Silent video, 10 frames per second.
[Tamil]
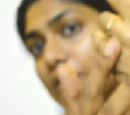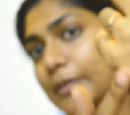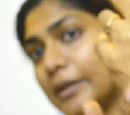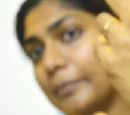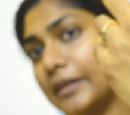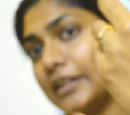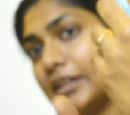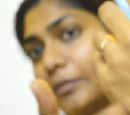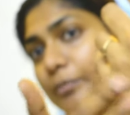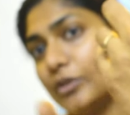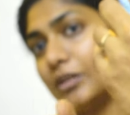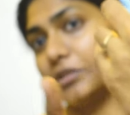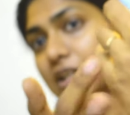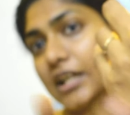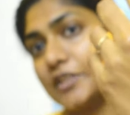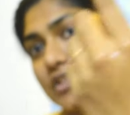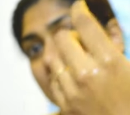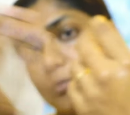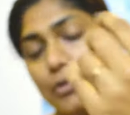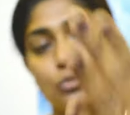அப்ளை பண்ணதுக்கப்புறம் நம்ம
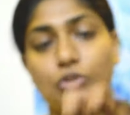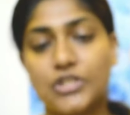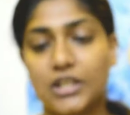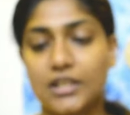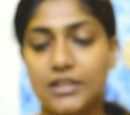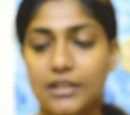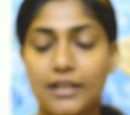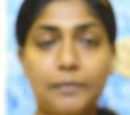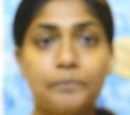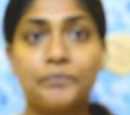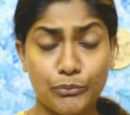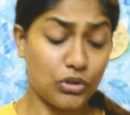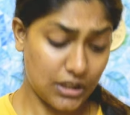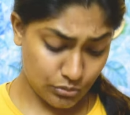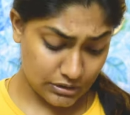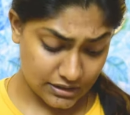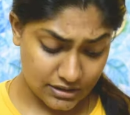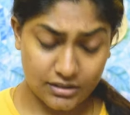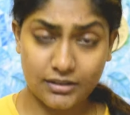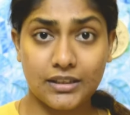காஞ்சதுக்கப்புறம் உரிச்சு எடுத்துடலாம் நான்
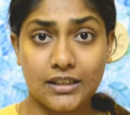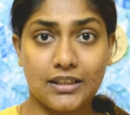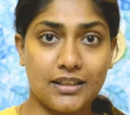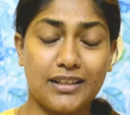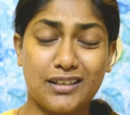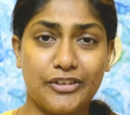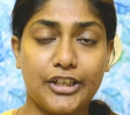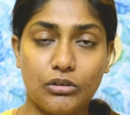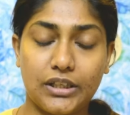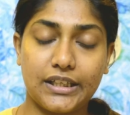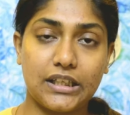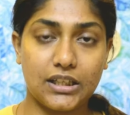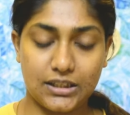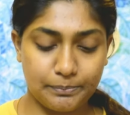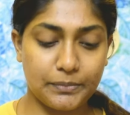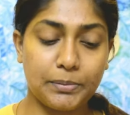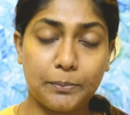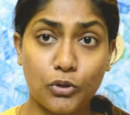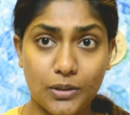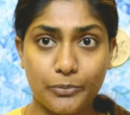உங்களுக்கு இந்த வீடியோவிலே நான் அதை இப்போ
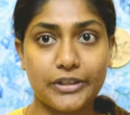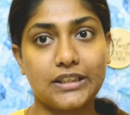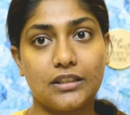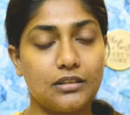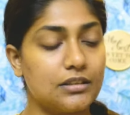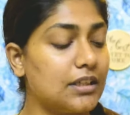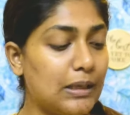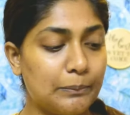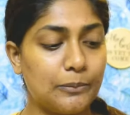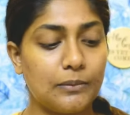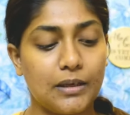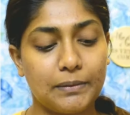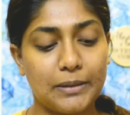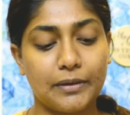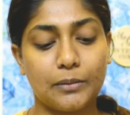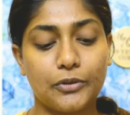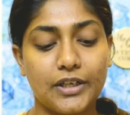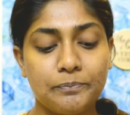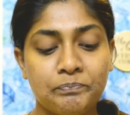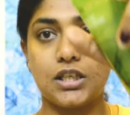போட போகிறேன் இந்த நான் அப்ளை பண்ண
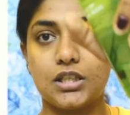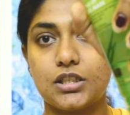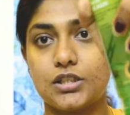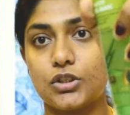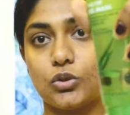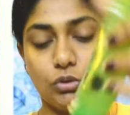போகிறேன் ஸோ